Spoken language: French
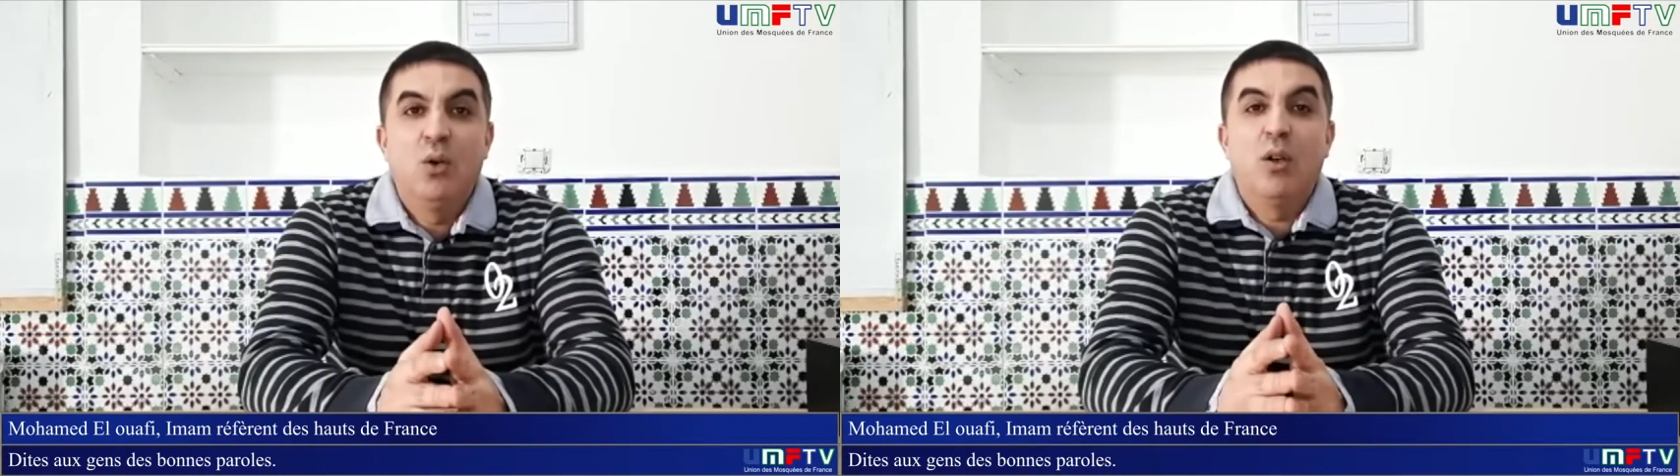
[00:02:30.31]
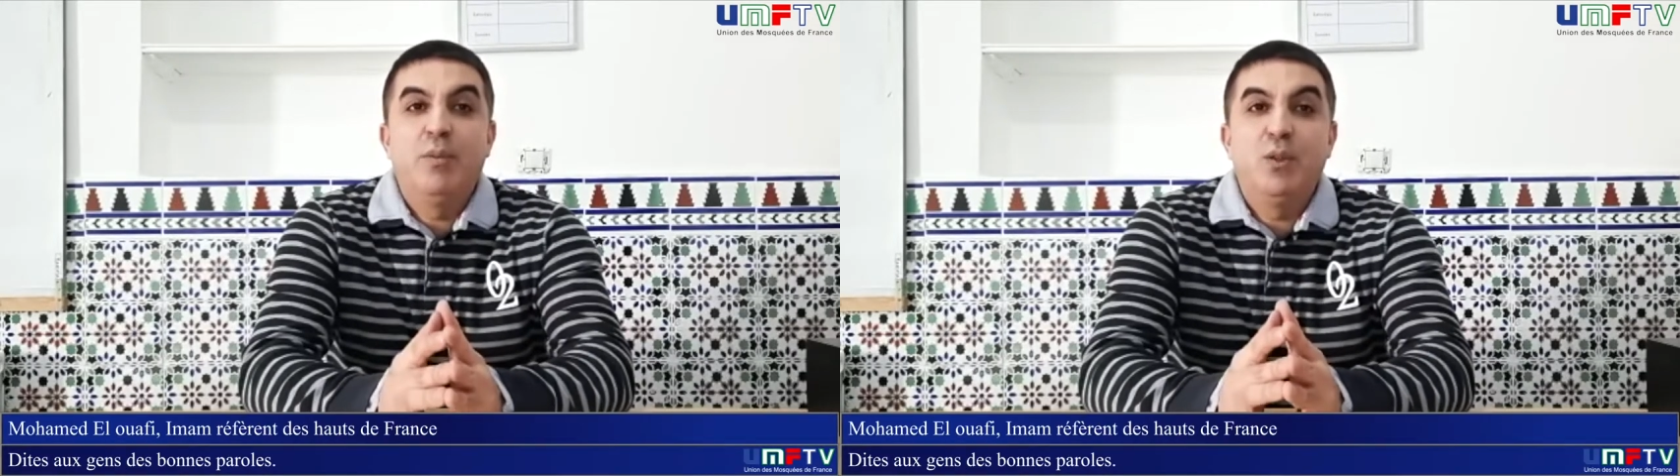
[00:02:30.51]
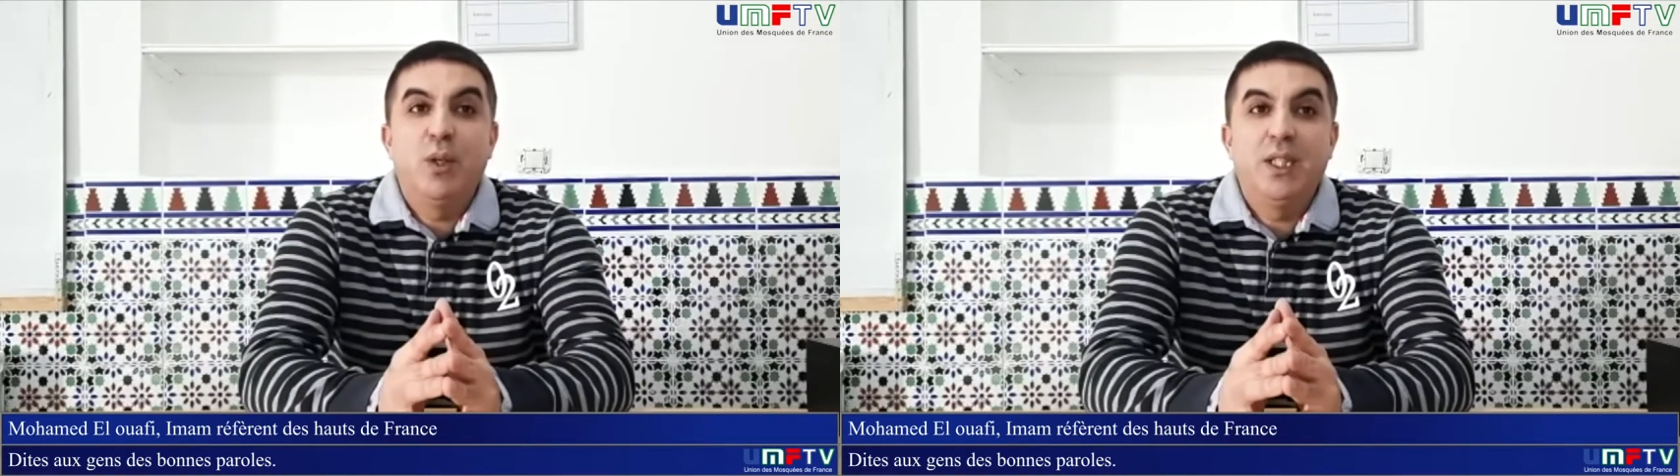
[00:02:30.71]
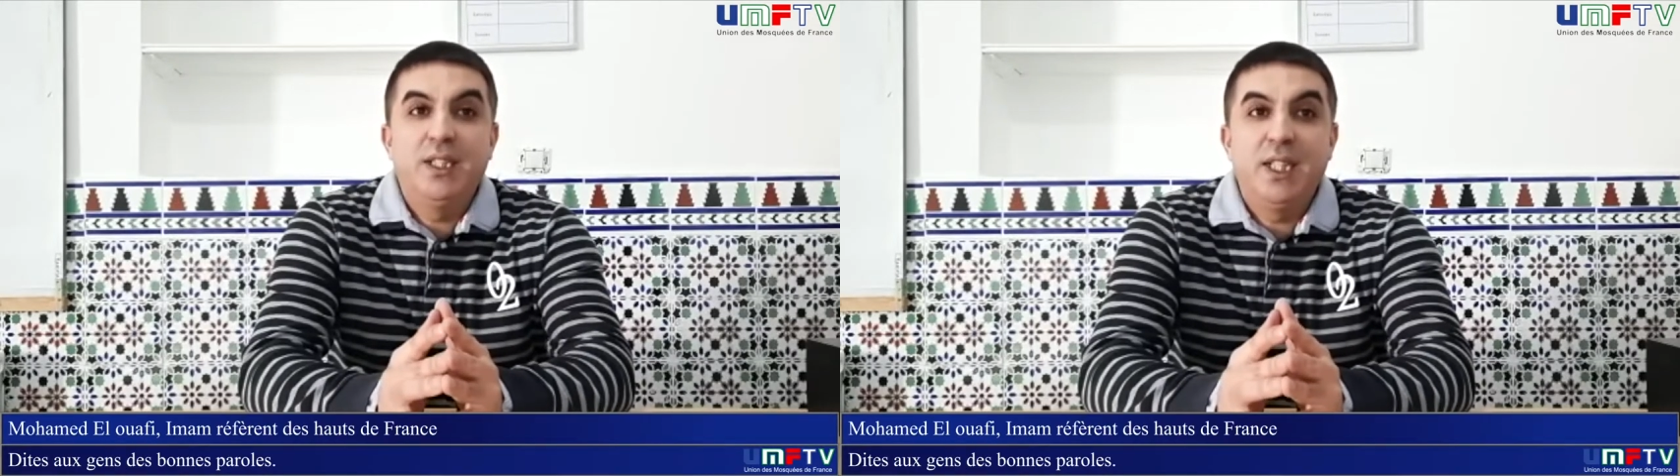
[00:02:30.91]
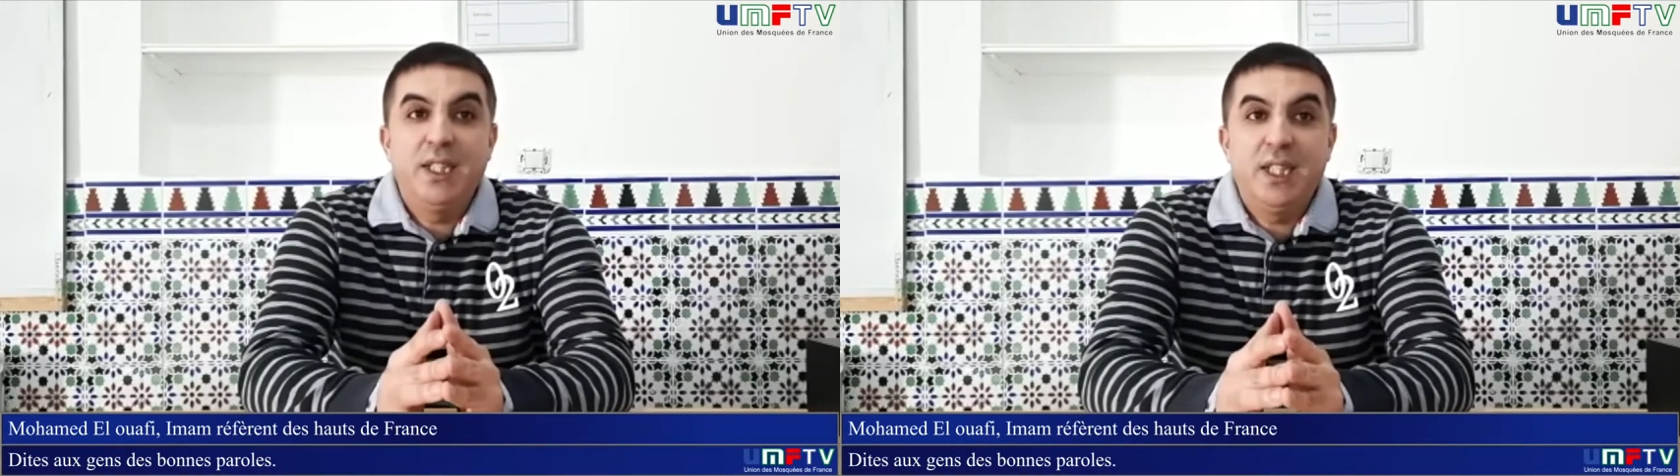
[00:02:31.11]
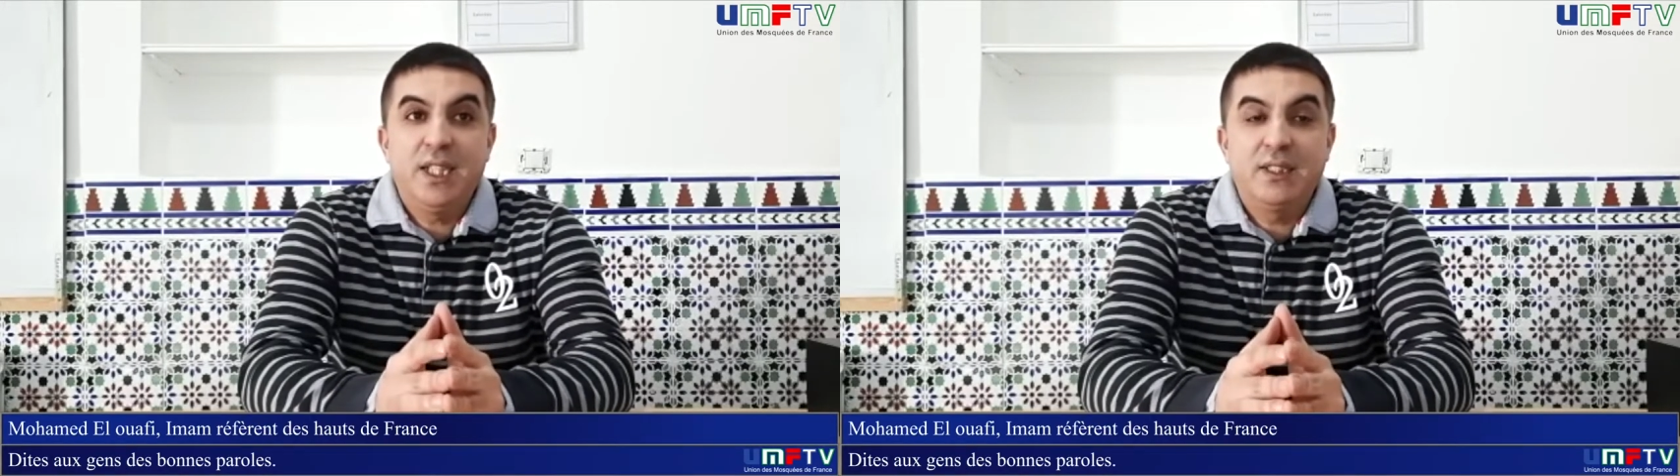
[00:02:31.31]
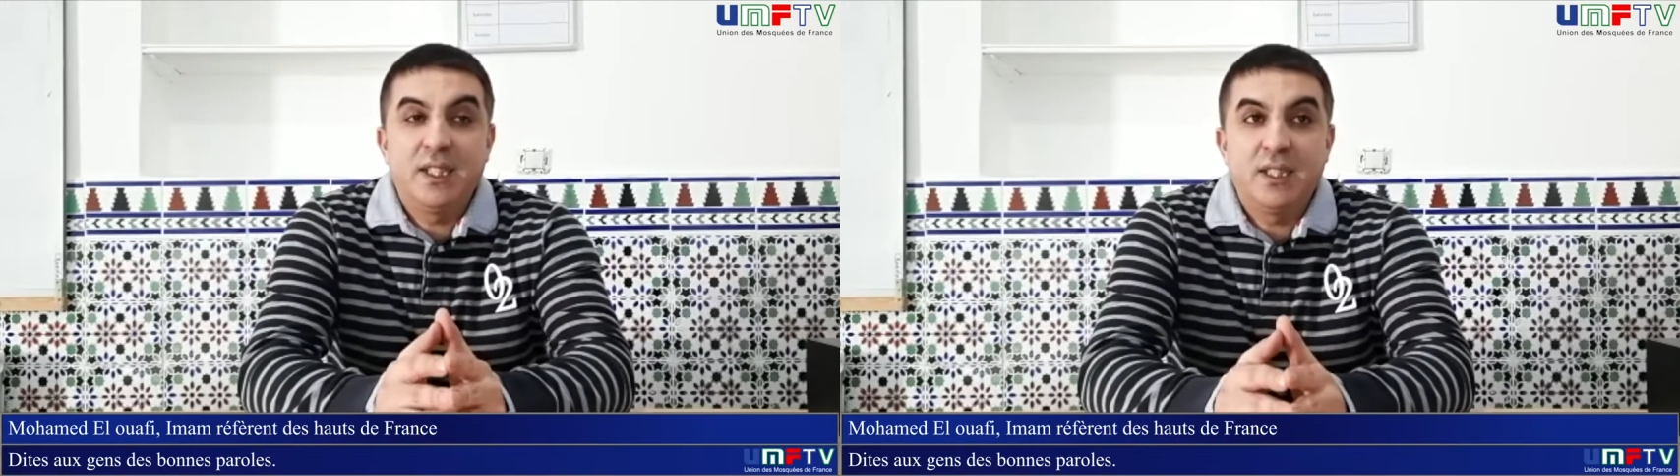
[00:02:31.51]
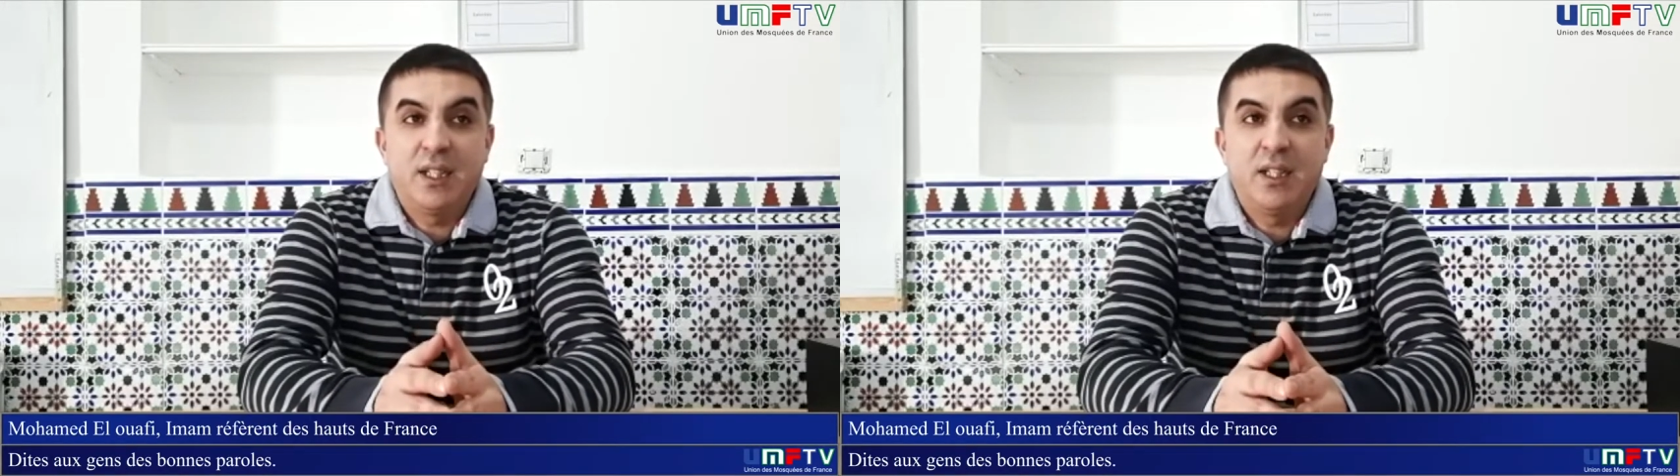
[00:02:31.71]
وبالوالدين
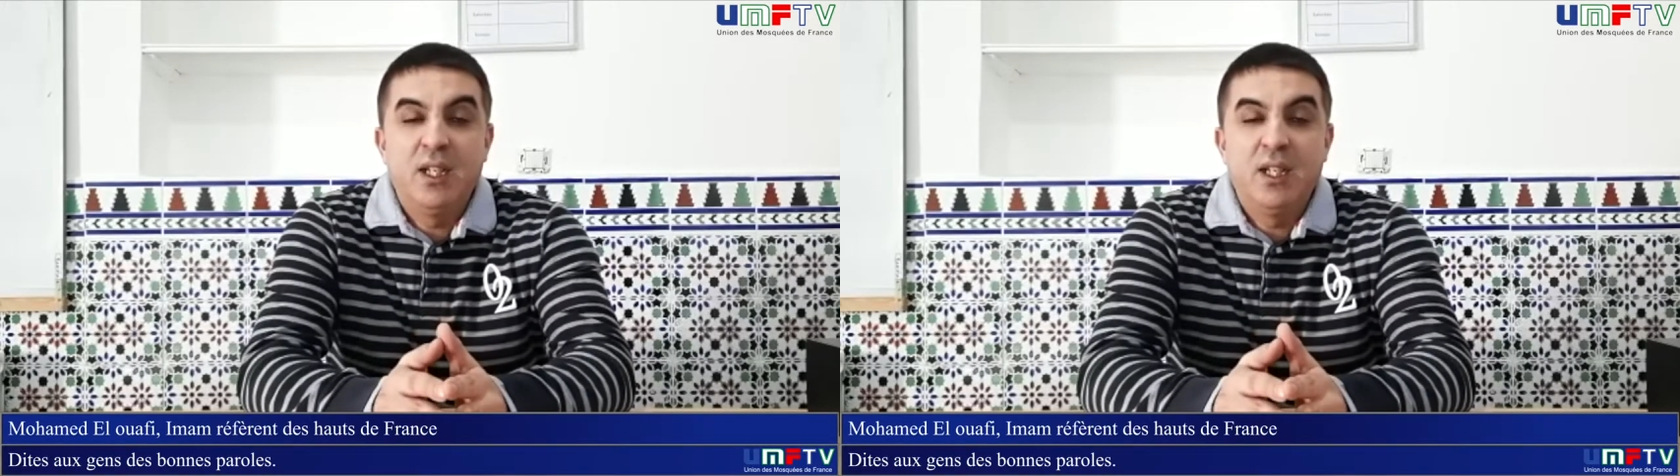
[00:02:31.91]
إحسانا